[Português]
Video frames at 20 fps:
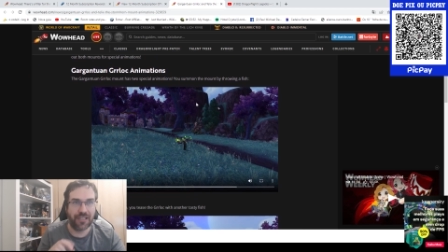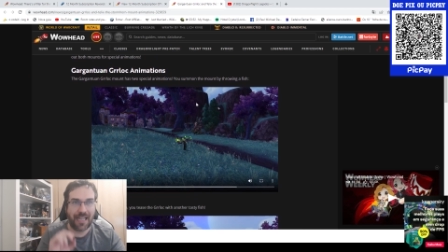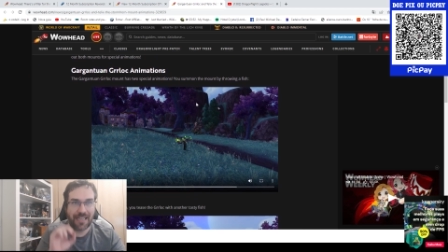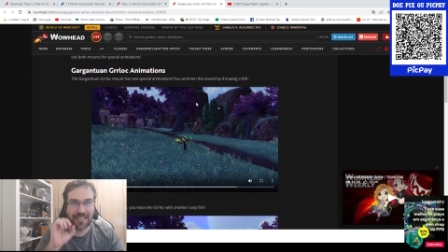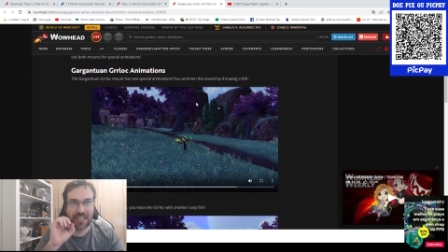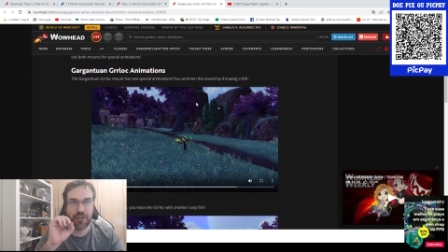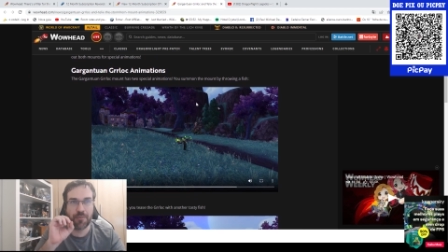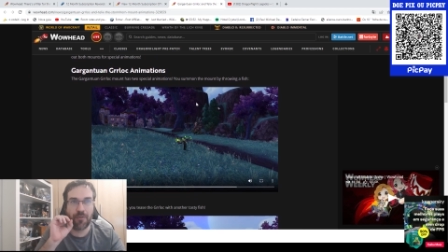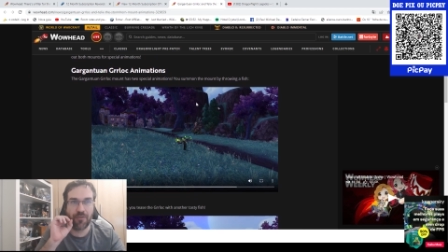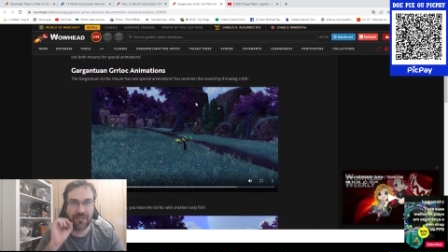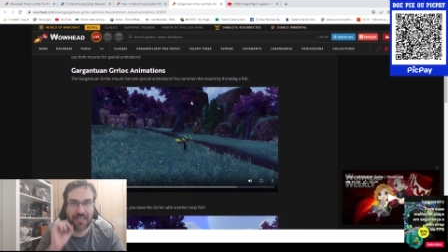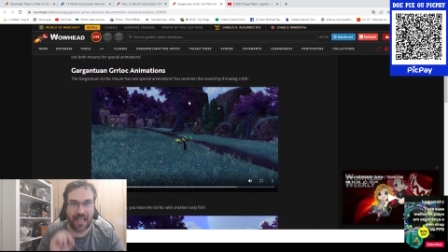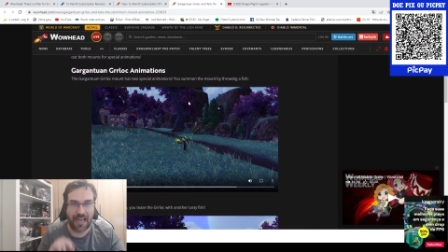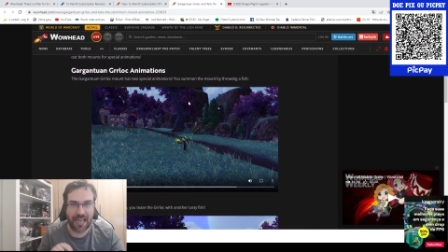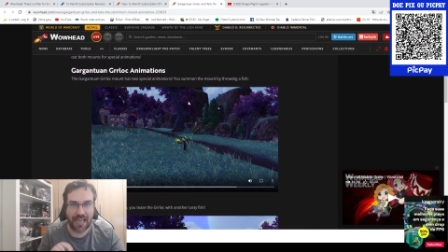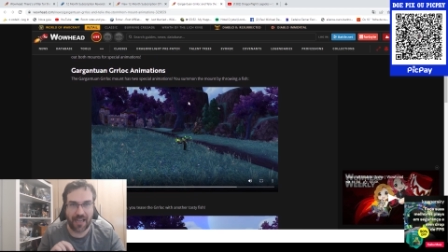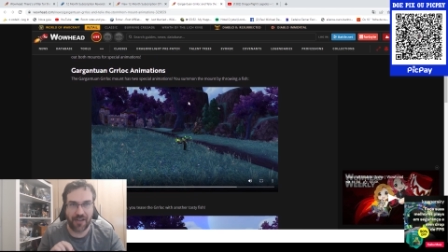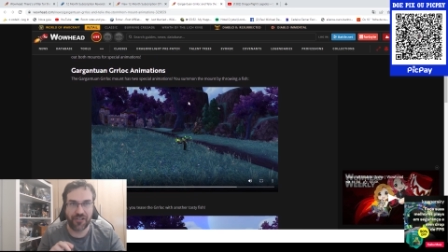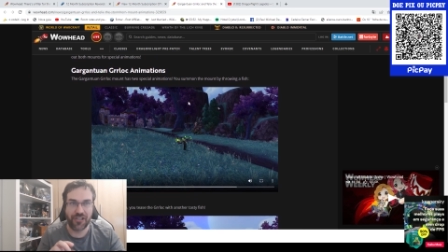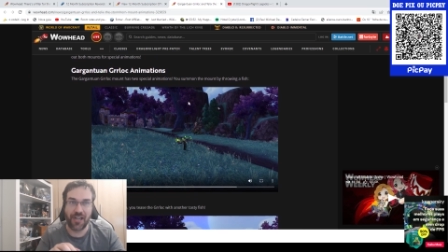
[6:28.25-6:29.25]
dessas
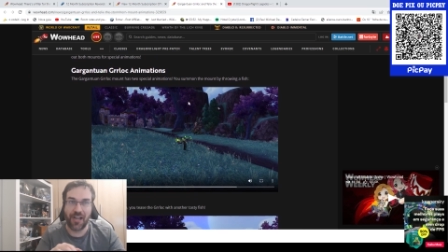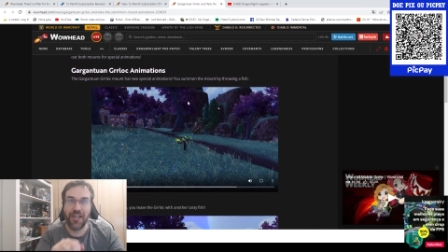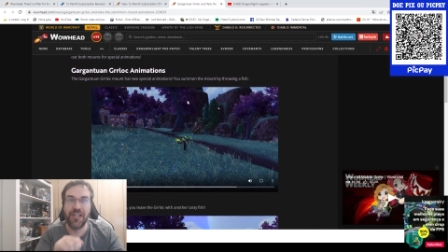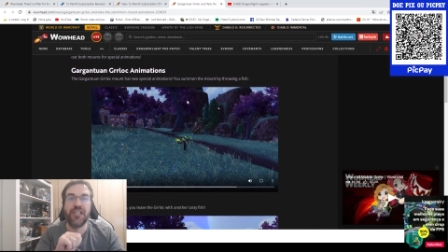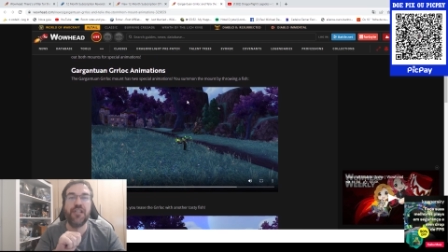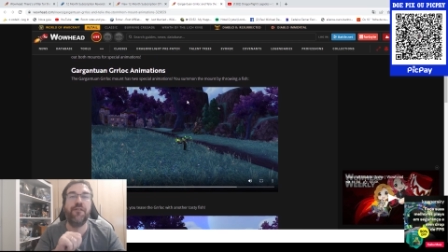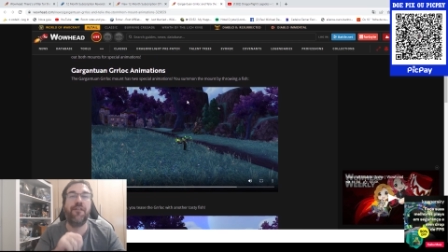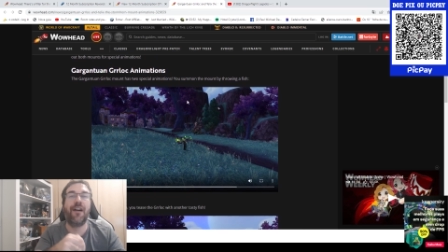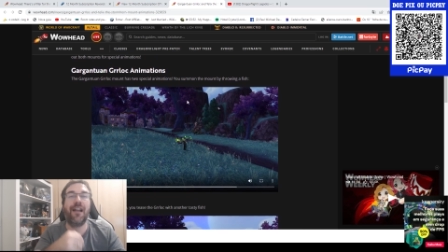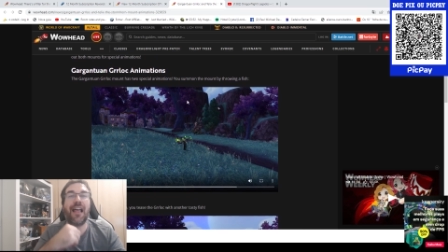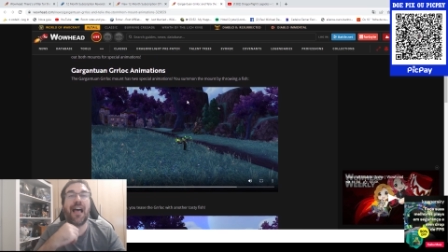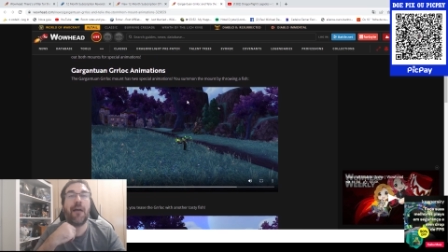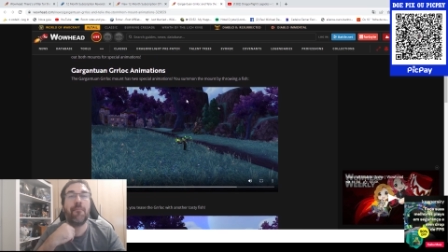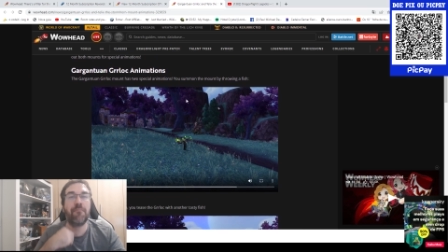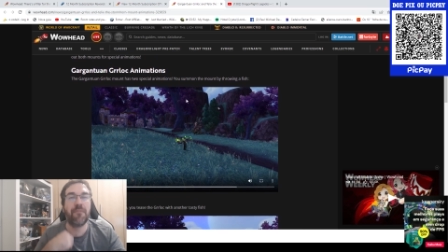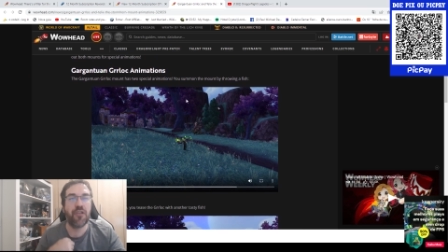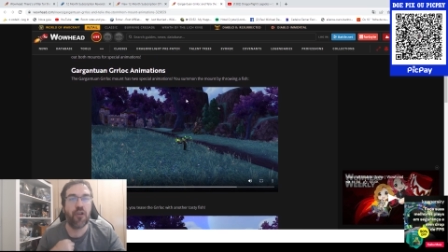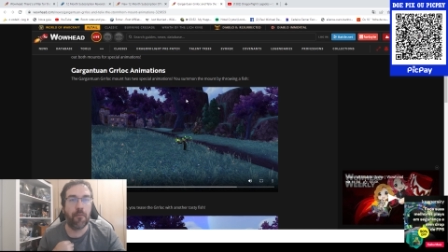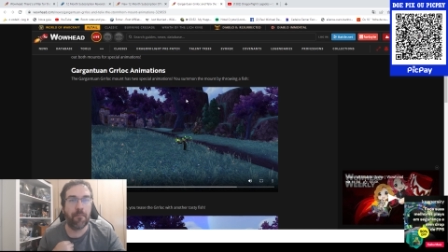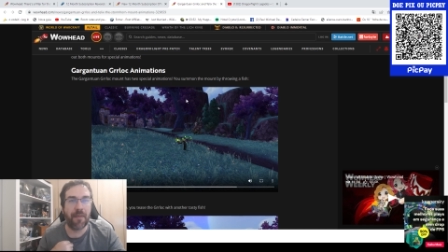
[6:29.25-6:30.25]
montarias, antes de falar a
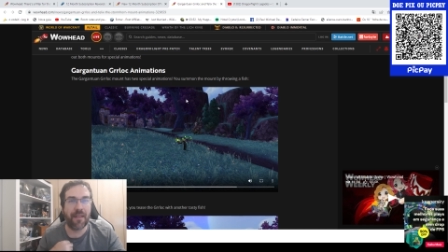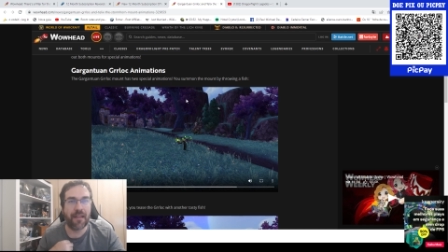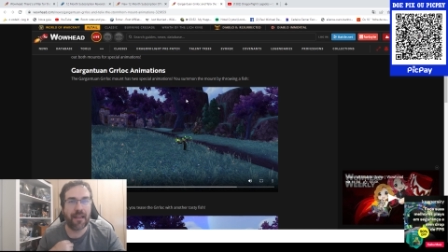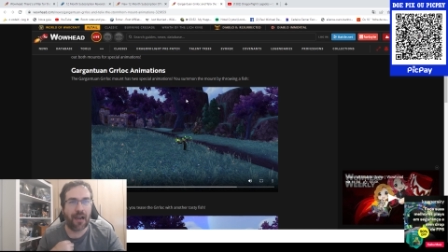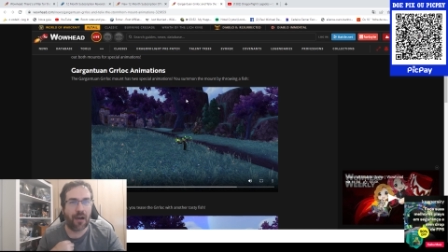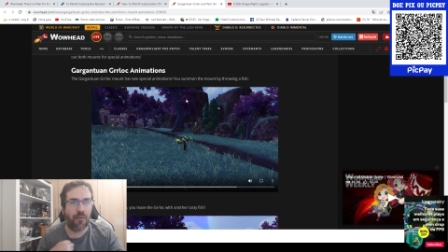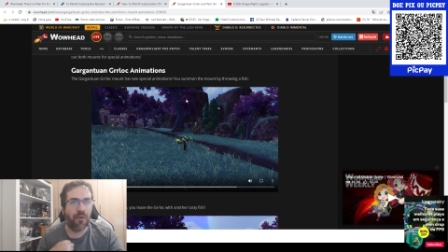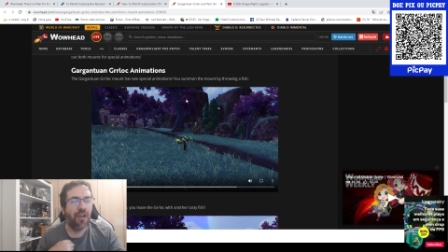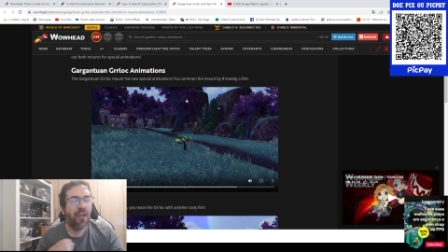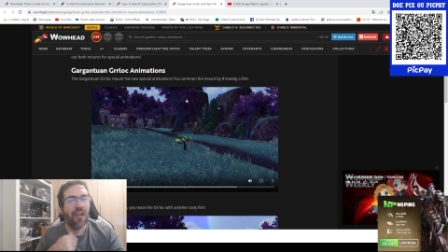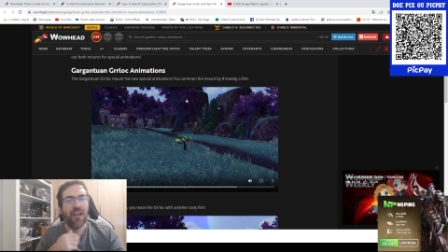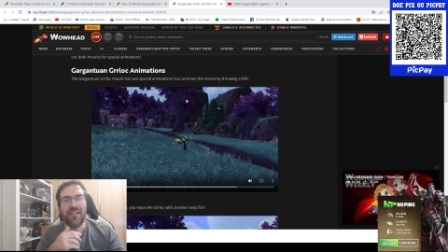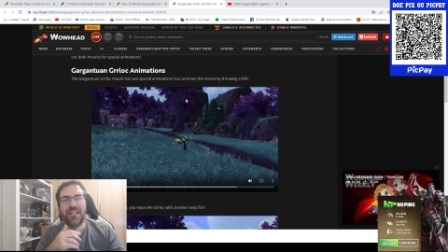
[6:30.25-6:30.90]
minha opinião,